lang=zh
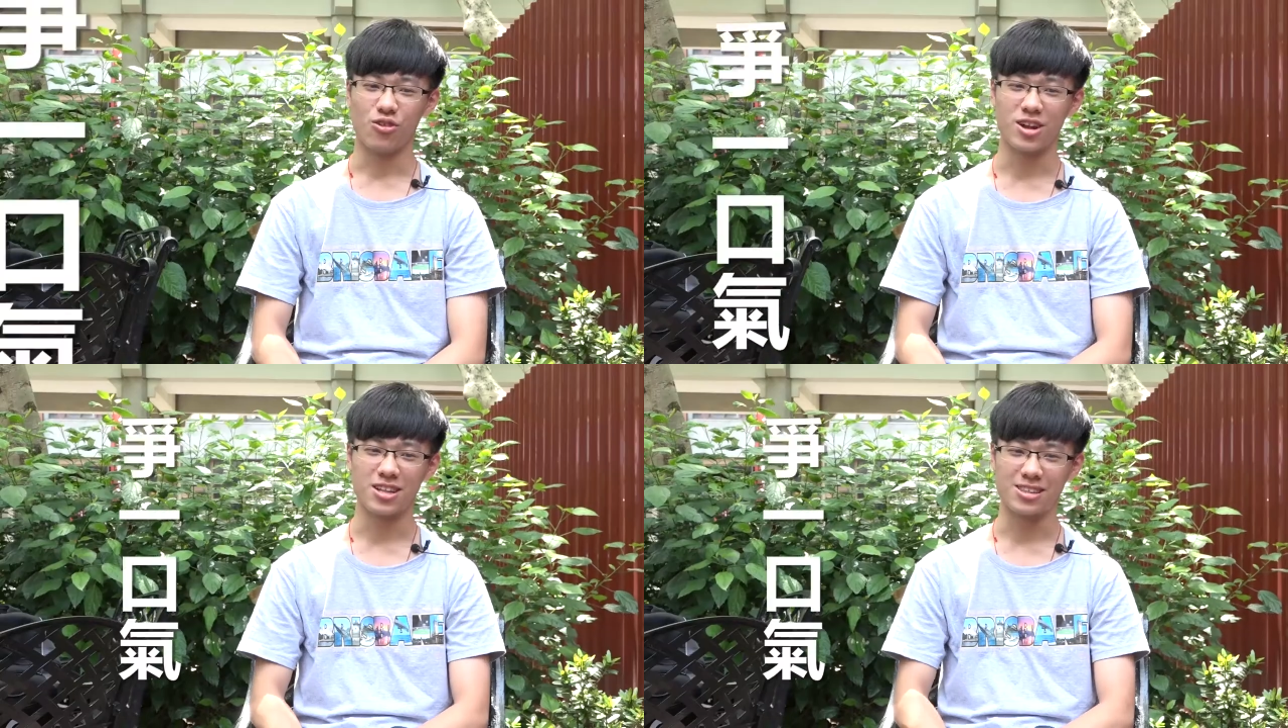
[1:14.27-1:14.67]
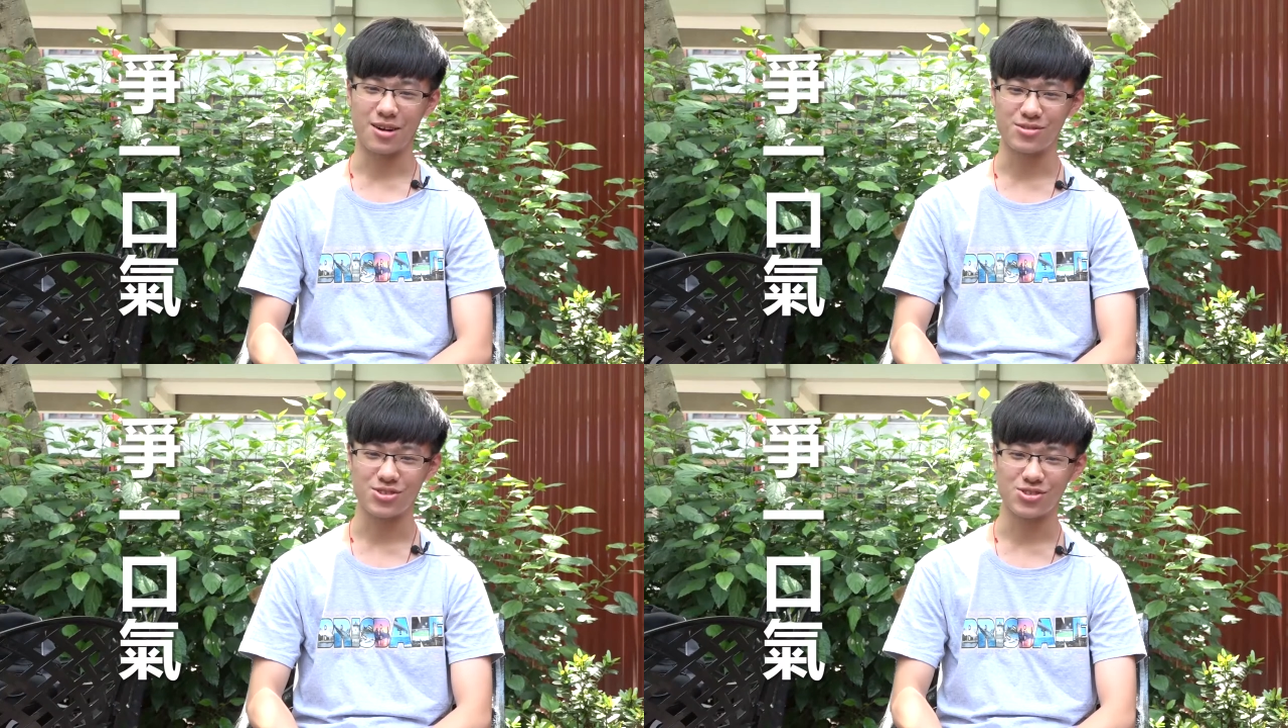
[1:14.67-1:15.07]
我让当
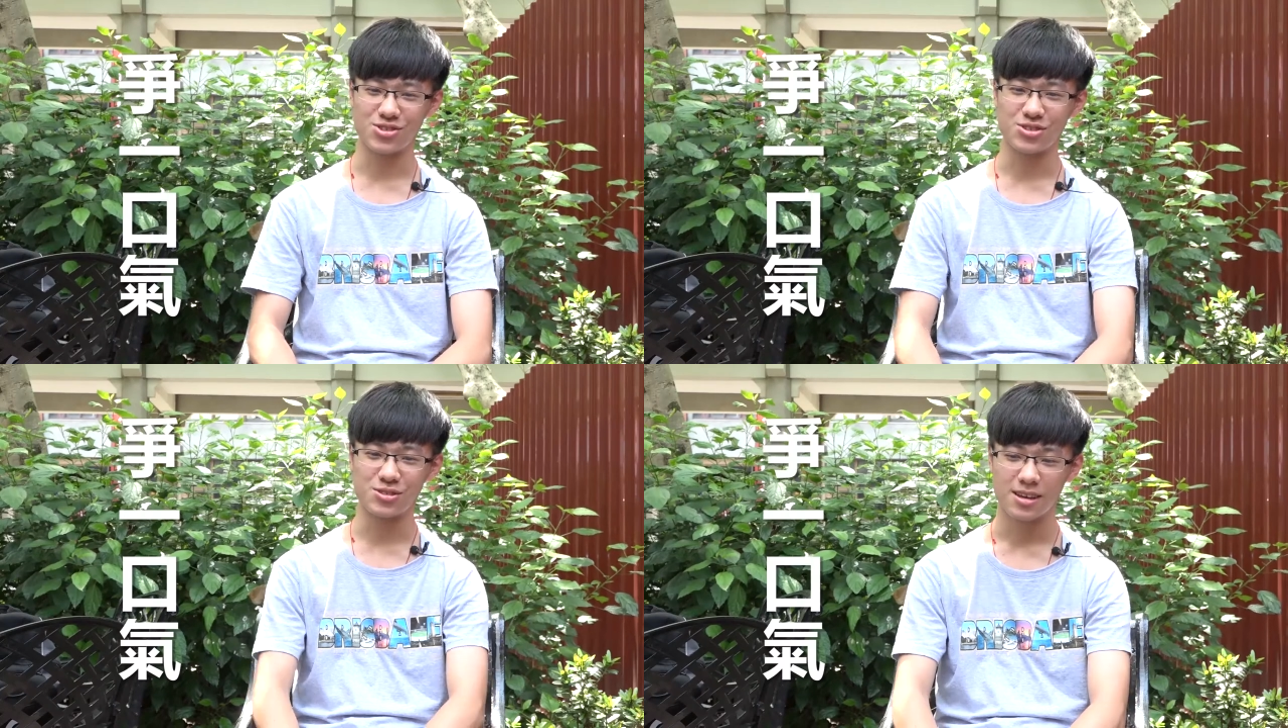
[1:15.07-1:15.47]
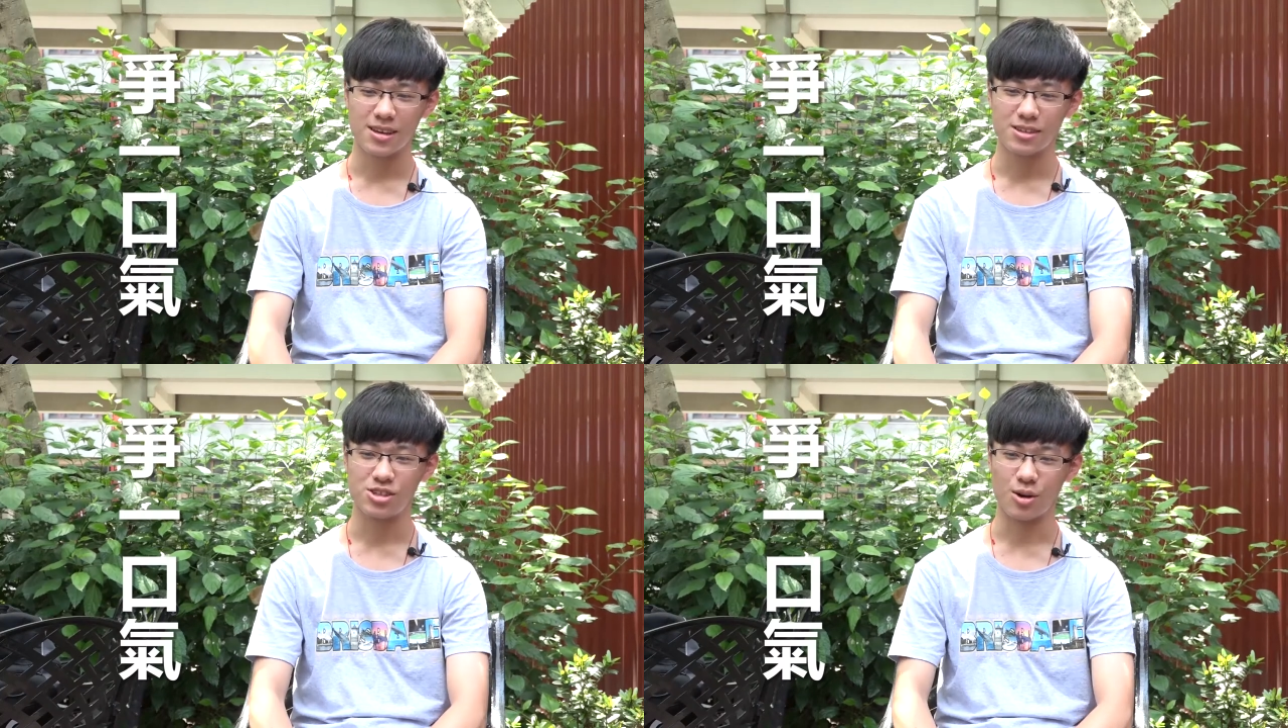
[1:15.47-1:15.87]
初
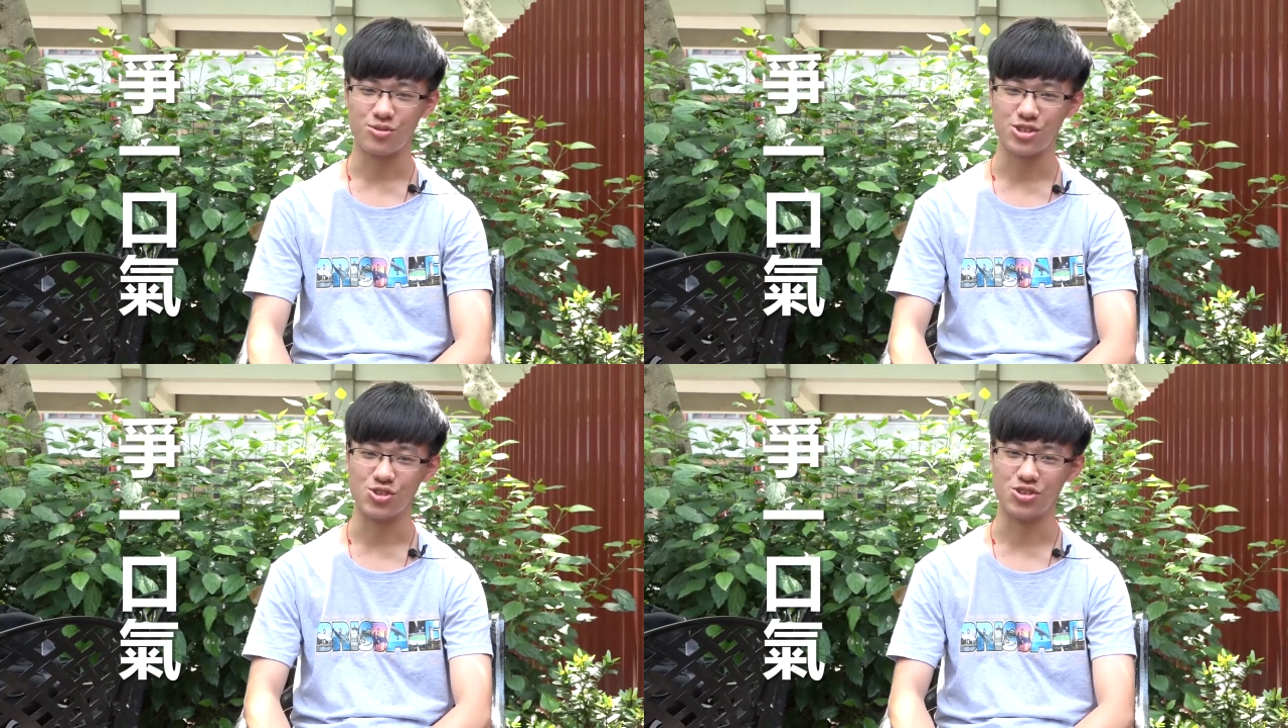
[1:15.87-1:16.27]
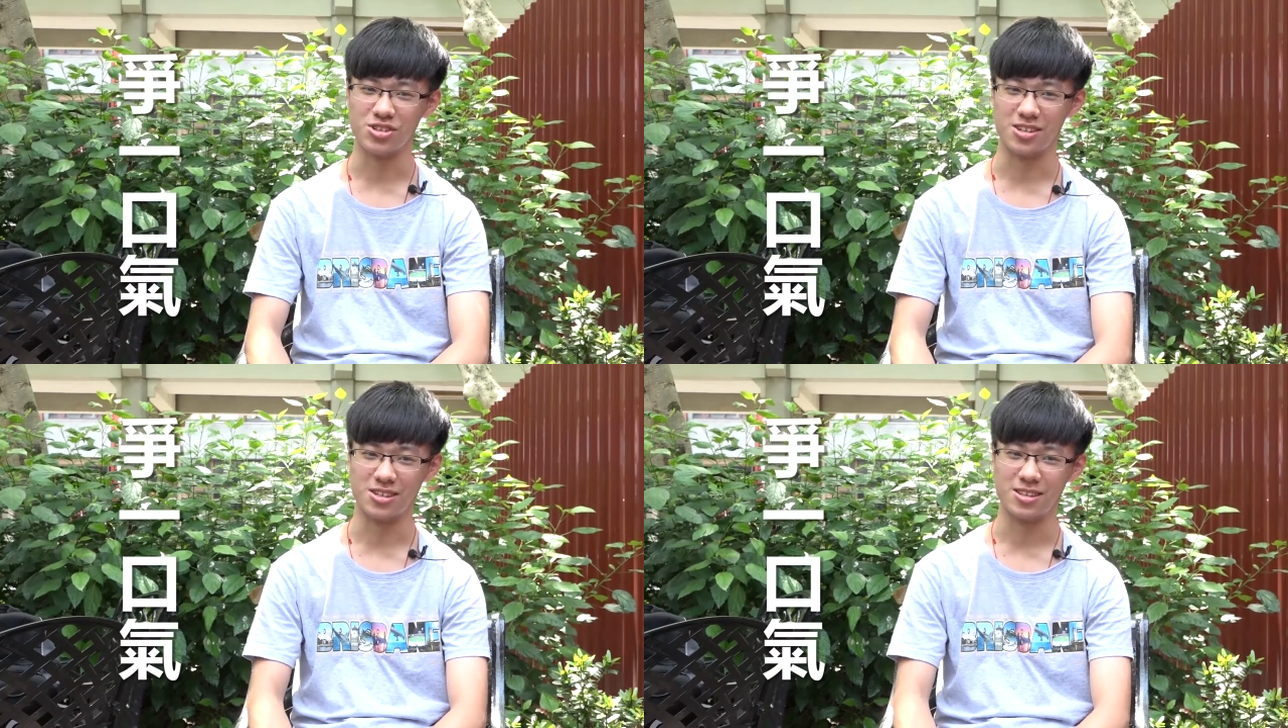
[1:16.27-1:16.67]
瞧不起我的
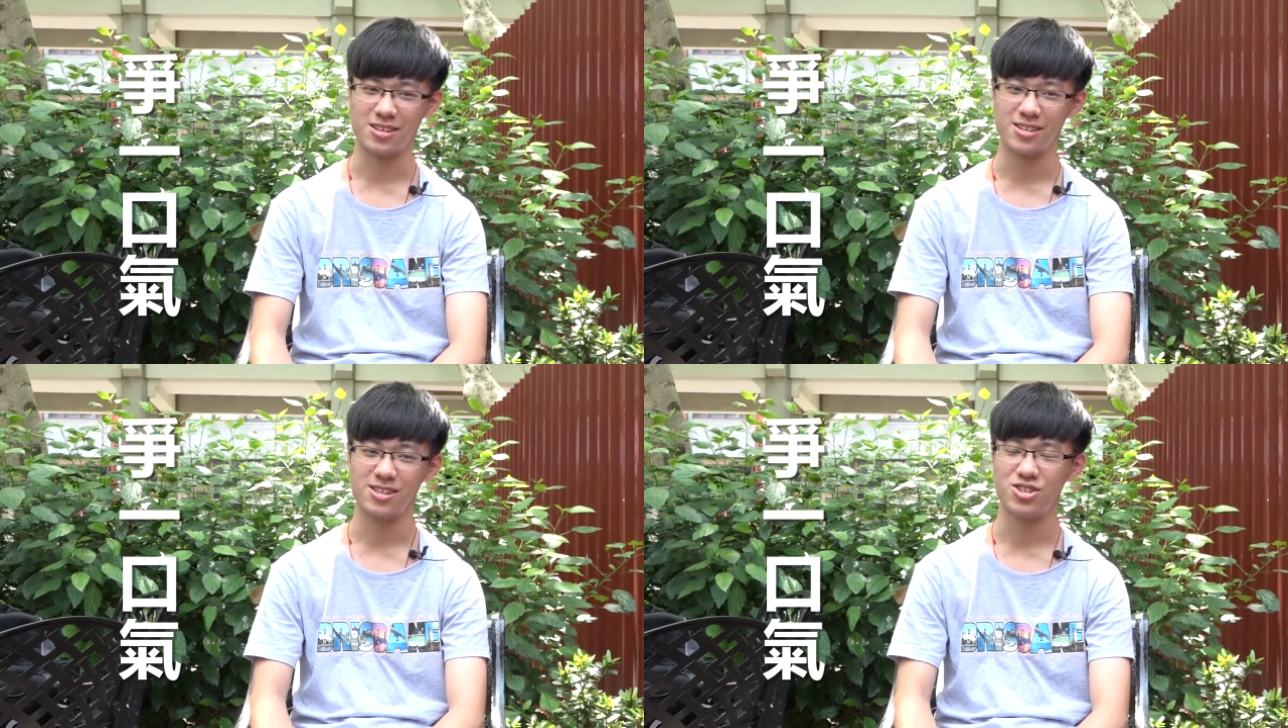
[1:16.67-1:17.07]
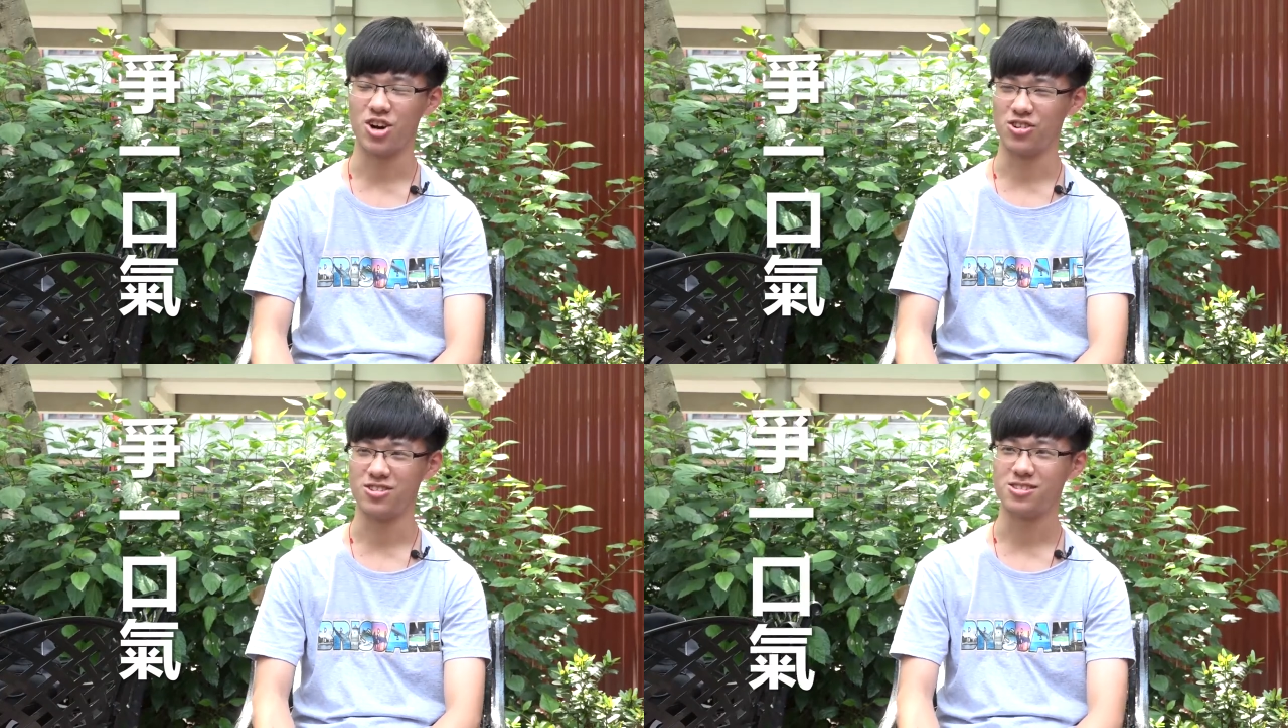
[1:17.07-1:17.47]
人
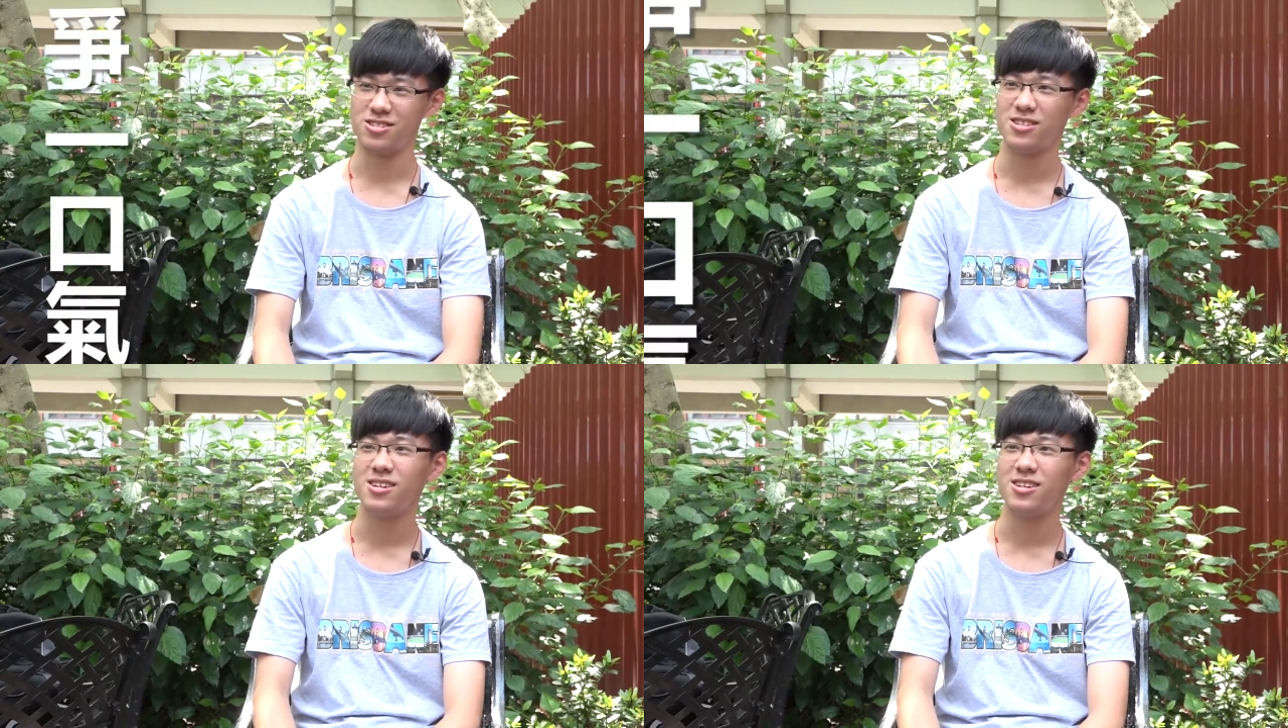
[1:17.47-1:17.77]
瞧得起。